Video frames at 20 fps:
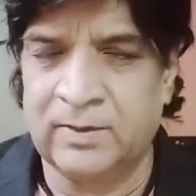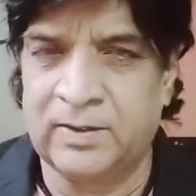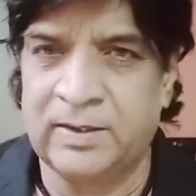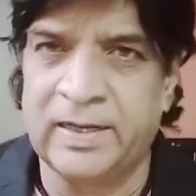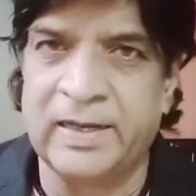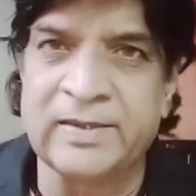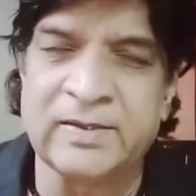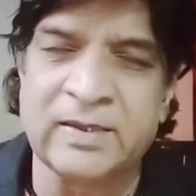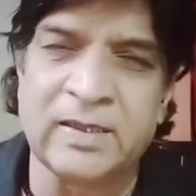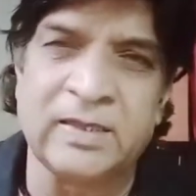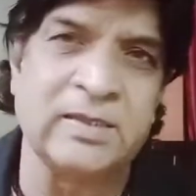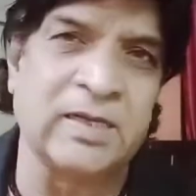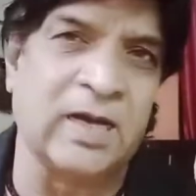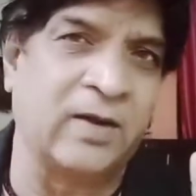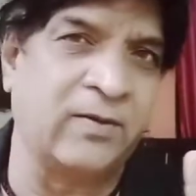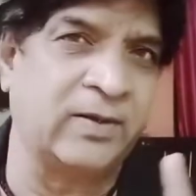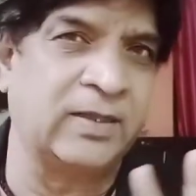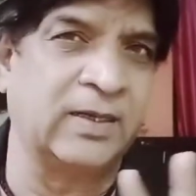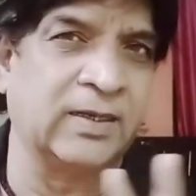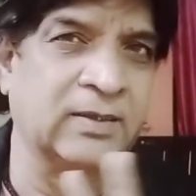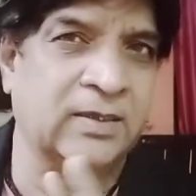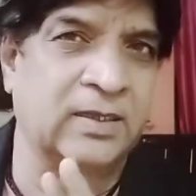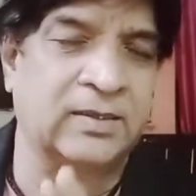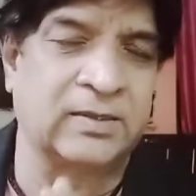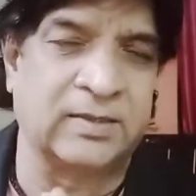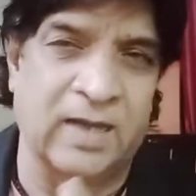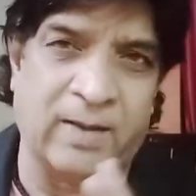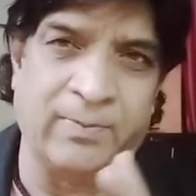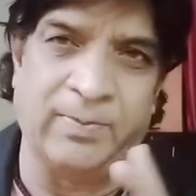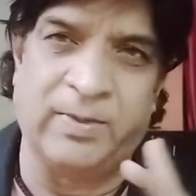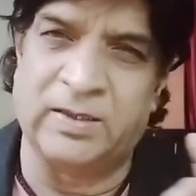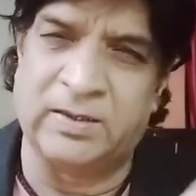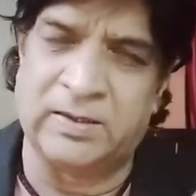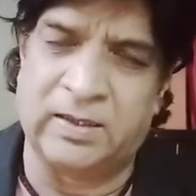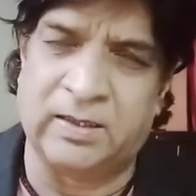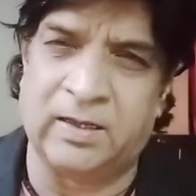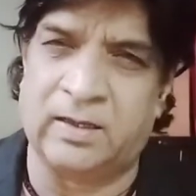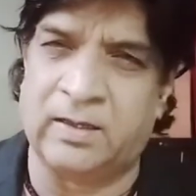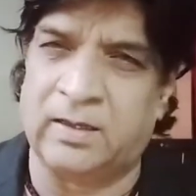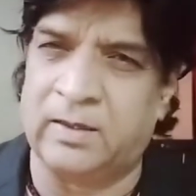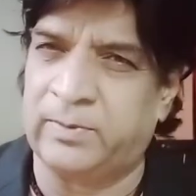जैसे ही जावेद अख्तर साहब ने शेखर